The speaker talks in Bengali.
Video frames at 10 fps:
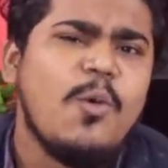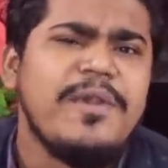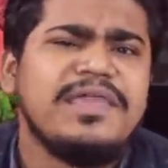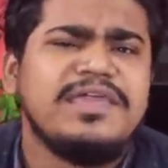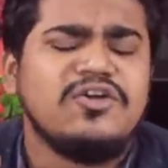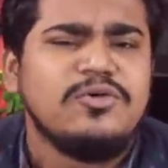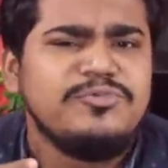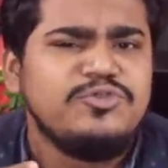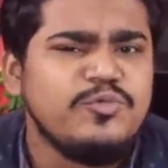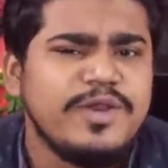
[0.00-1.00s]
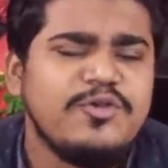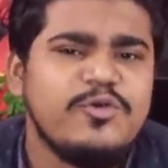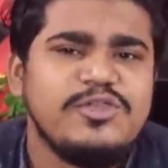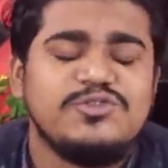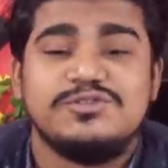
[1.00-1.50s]
অনেক এরকম স্টুডেন্ট
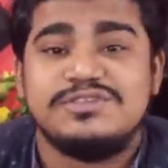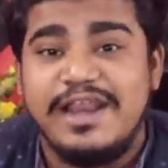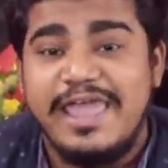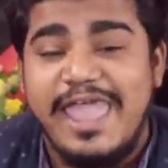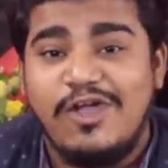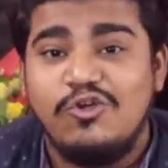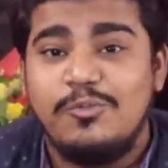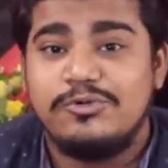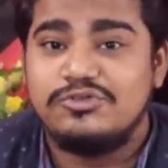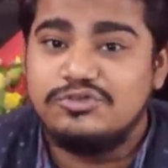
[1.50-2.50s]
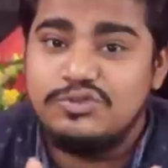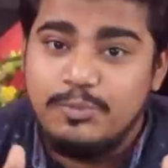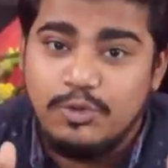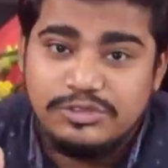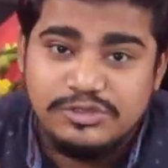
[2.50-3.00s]
রয়েছে যারা এখনও পর্যন্ত
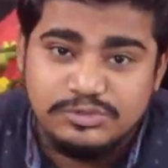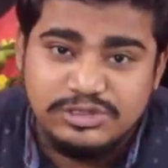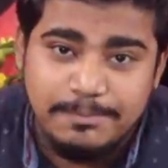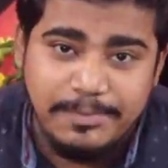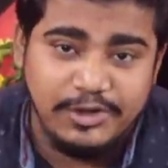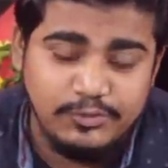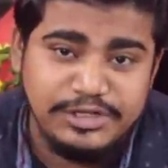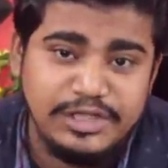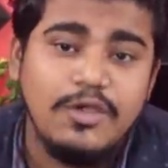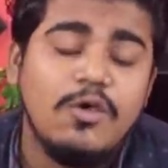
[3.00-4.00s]
ভর্তি হতে পারোনি